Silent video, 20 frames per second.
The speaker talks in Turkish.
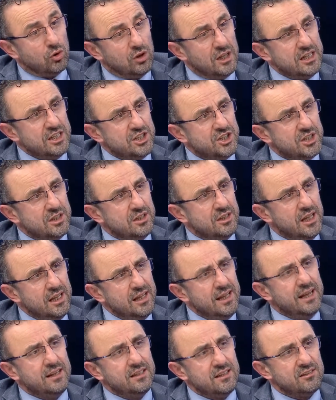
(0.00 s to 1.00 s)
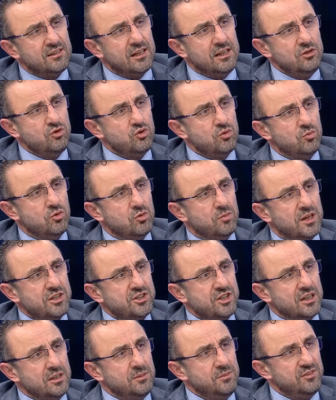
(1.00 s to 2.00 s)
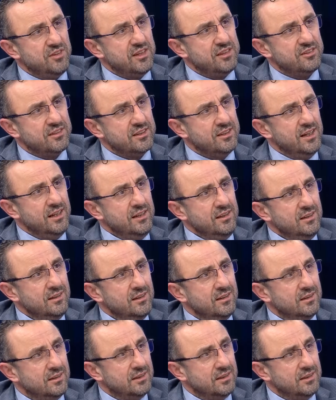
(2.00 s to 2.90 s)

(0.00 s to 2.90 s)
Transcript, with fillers: dolar için ne derdi Sayın Cumhurbaşkanımız eskiden?